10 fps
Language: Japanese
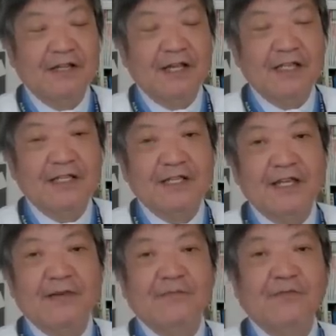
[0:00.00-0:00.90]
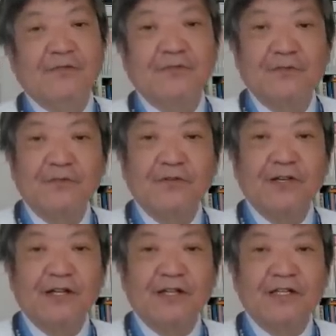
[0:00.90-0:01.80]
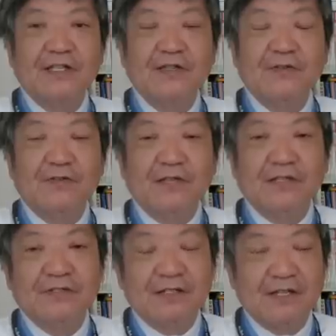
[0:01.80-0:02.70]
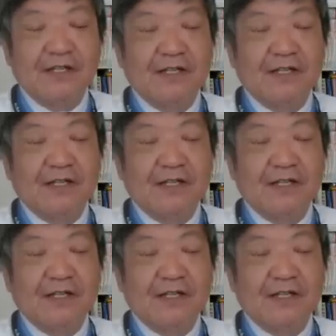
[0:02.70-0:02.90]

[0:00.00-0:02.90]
碧桂園もどうやら昨日ですね、